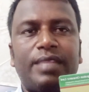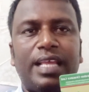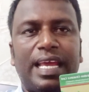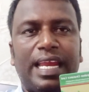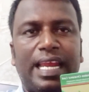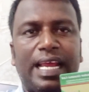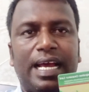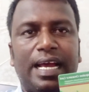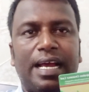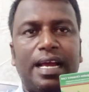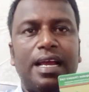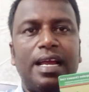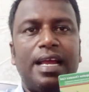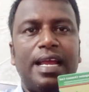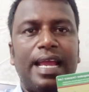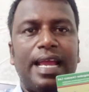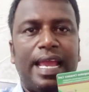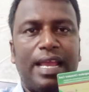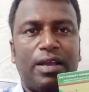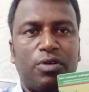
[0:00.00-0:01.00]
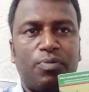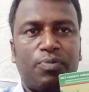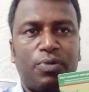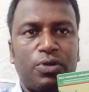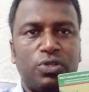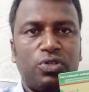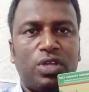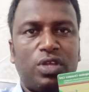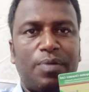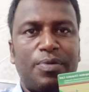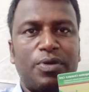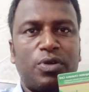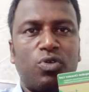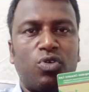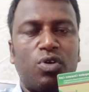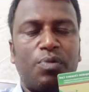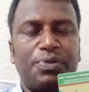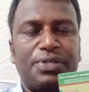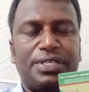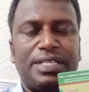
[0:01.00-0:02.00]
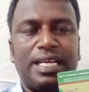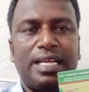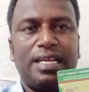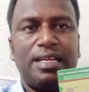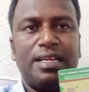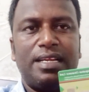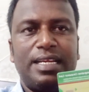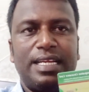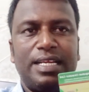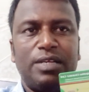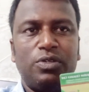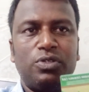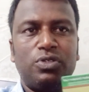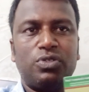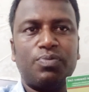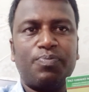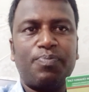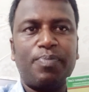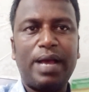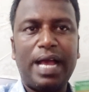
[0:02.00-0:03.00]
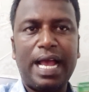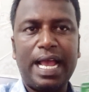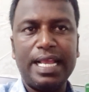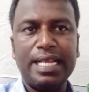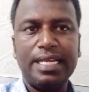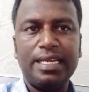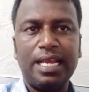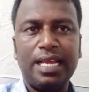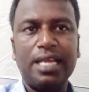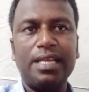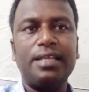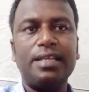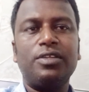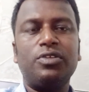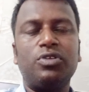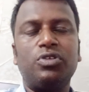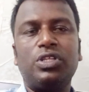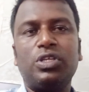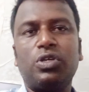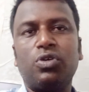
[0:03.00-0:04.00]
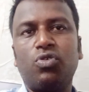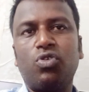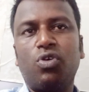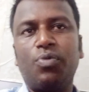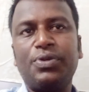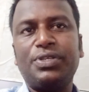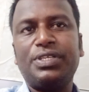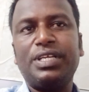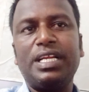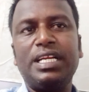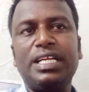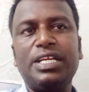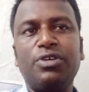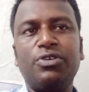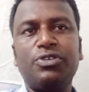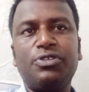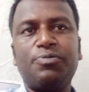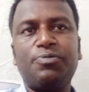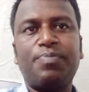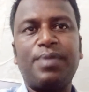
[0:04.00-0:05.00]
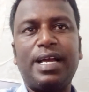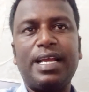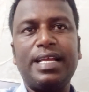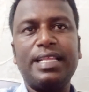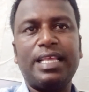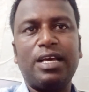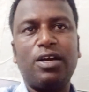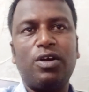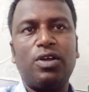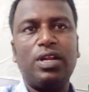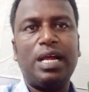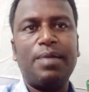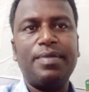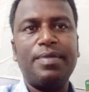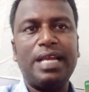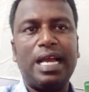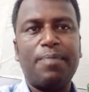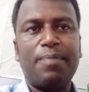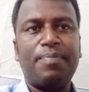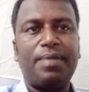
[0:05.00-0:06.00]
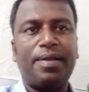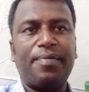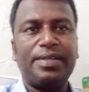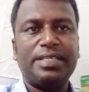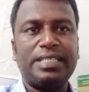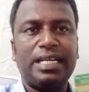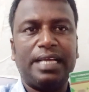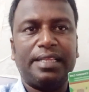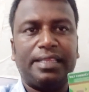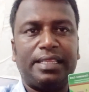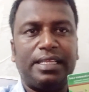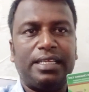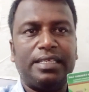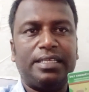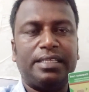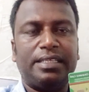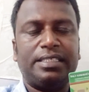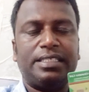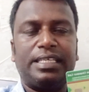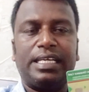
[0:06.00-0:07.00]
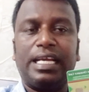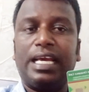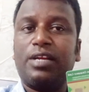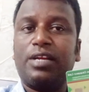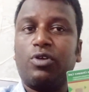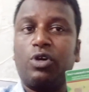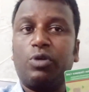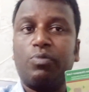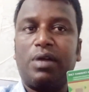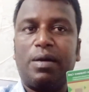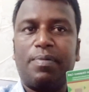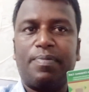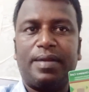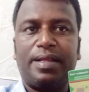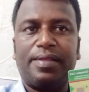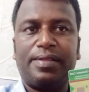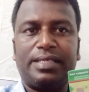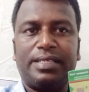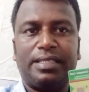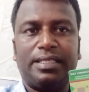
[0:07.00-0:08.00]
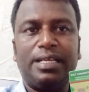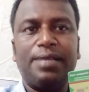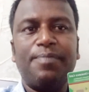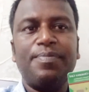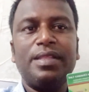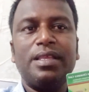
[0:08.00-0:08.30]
এটা এখন পর্যন্ত আমি কোনো অফিসিয়ালি নিউজ পাই নাই যদি কোনো অফিসিয়াল নিউজ পাই তাহলে আমি আপনাদের সাথে সাথে শেয়ার করবো আপনাদের সাথে